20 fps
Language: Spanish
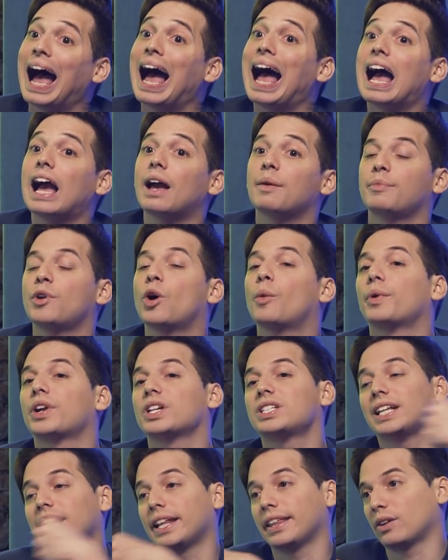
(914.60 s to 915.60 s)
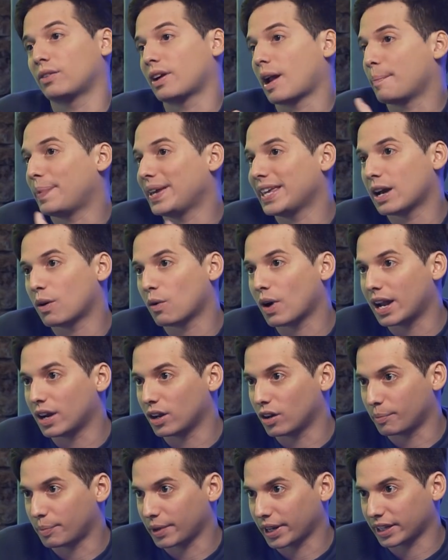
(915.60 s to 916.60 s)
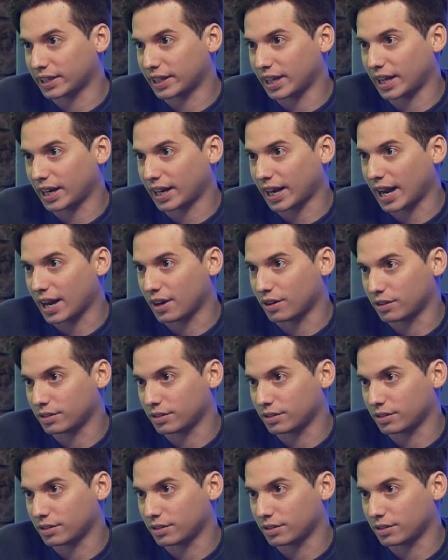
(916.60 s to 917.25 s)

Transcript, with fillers: Ah, no, pero ese le dieron una piña o algo porque está raro.